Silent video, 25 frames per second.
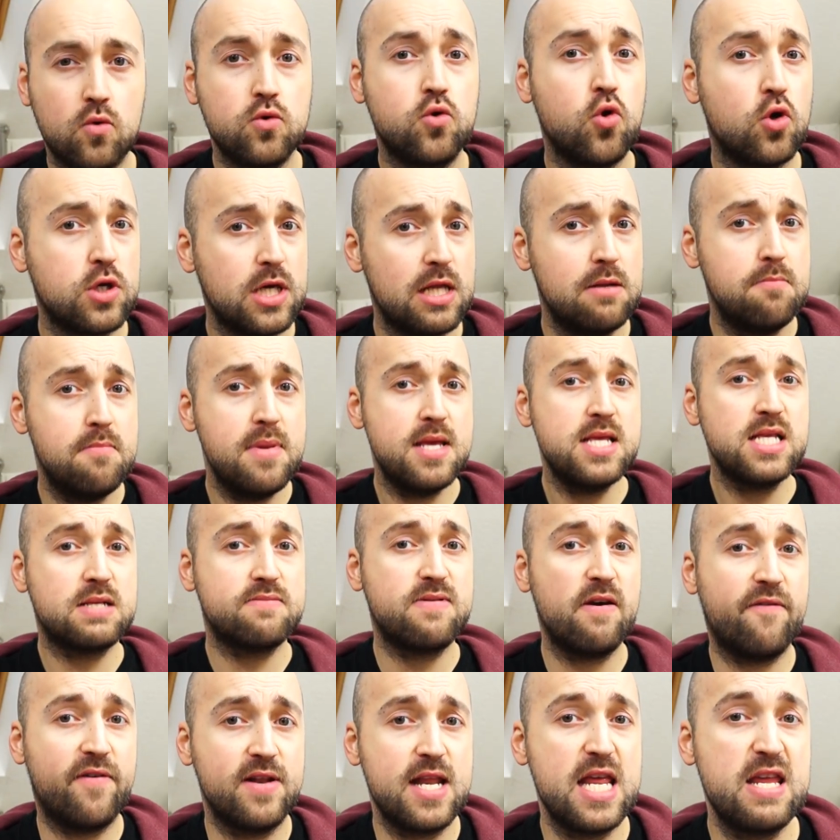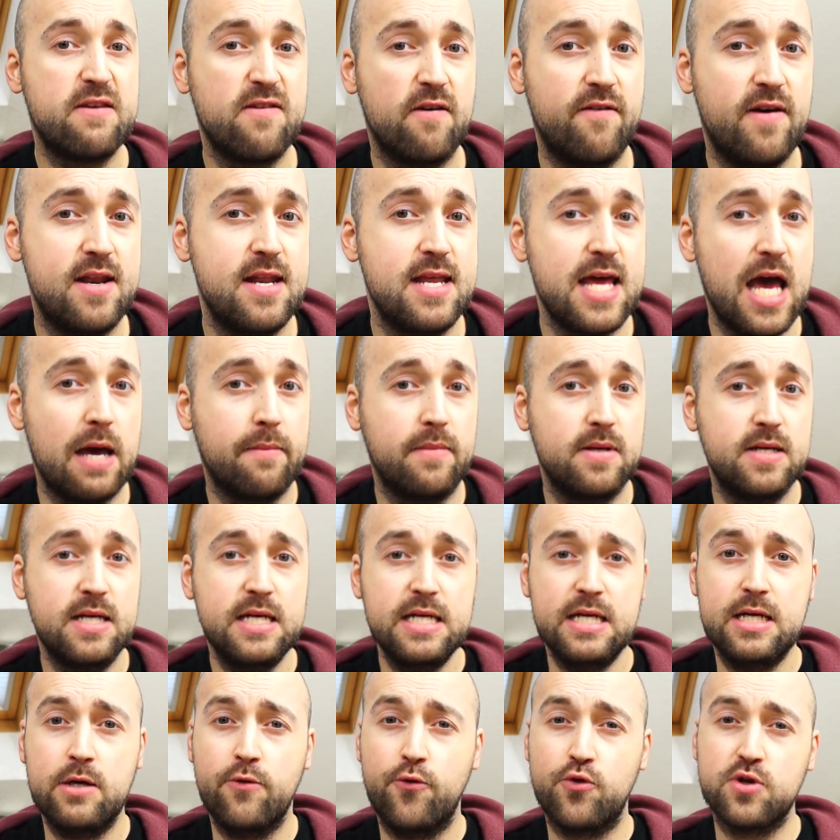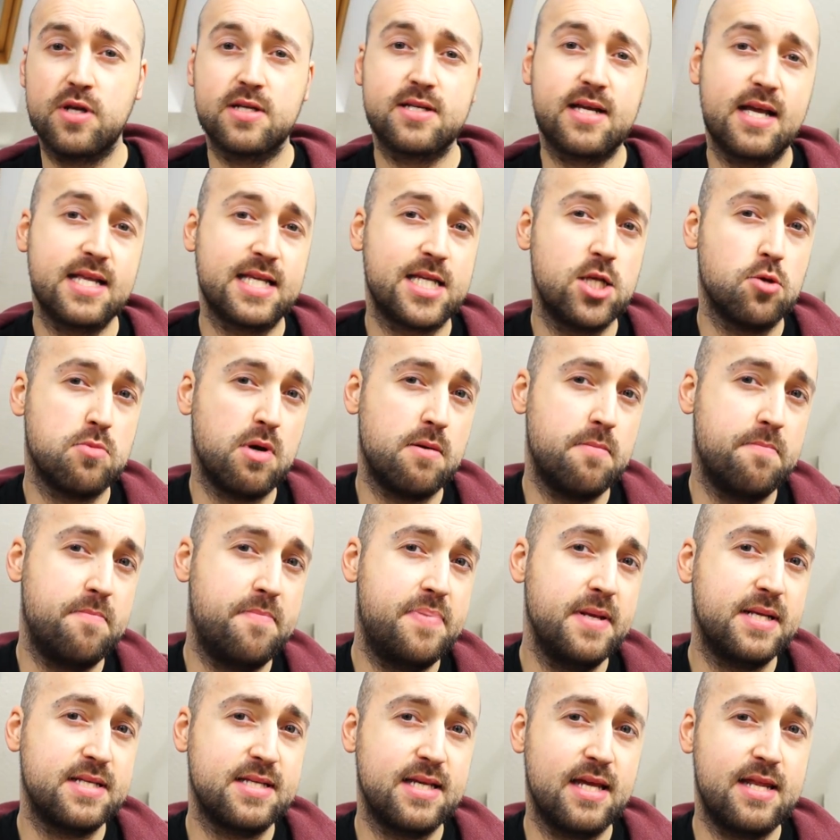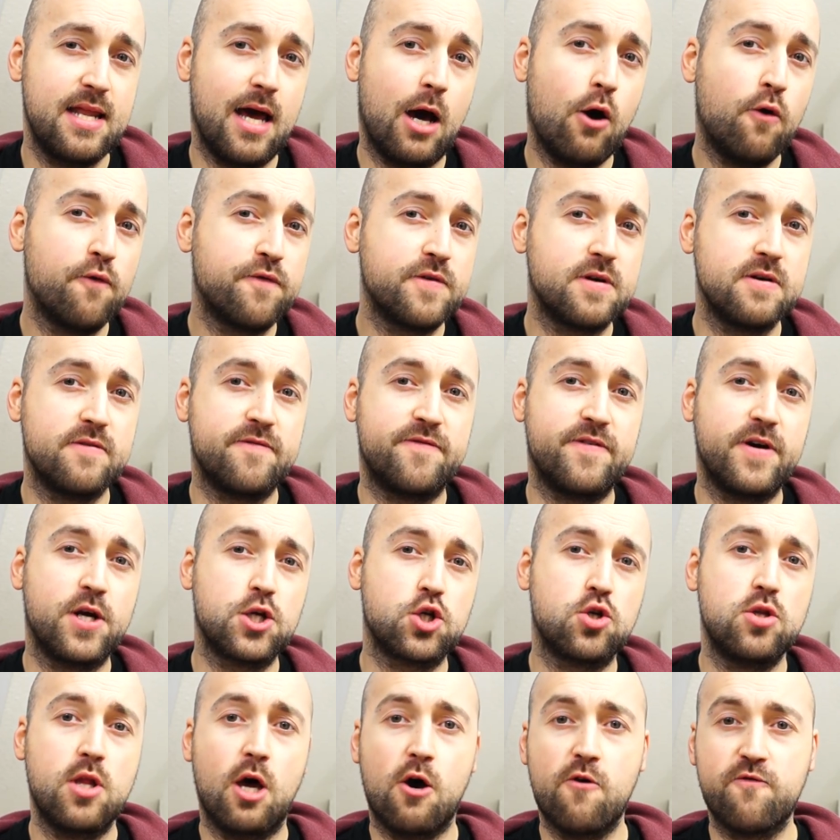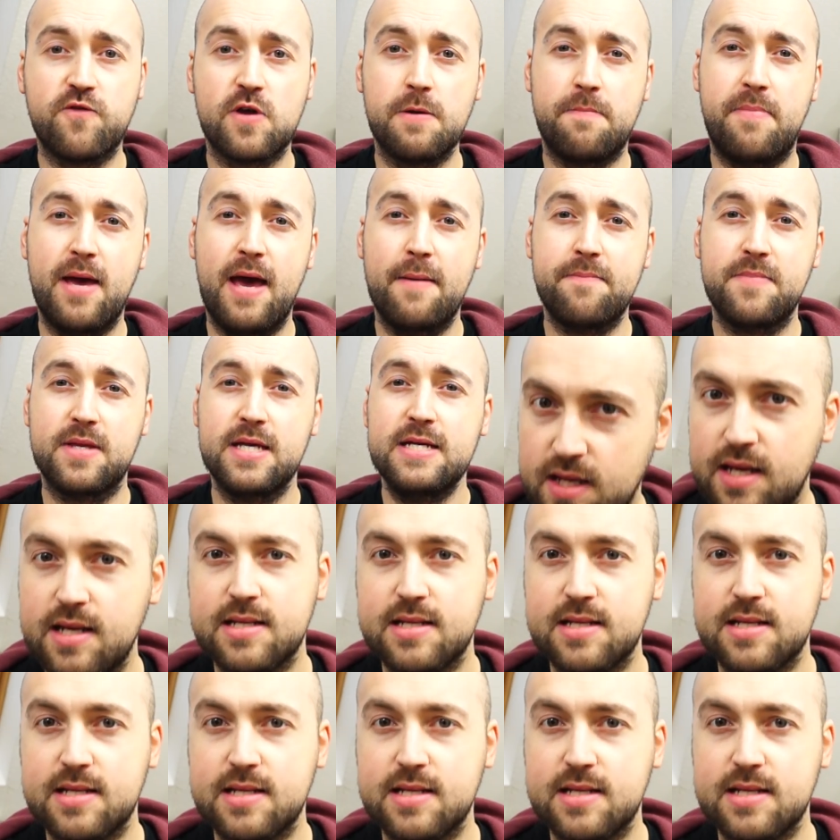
Und durch den Minzpfeffer, den ich verwendet habe, wird das Ganze nochmal ein bisschen aufgefrischt und aufgepeppt.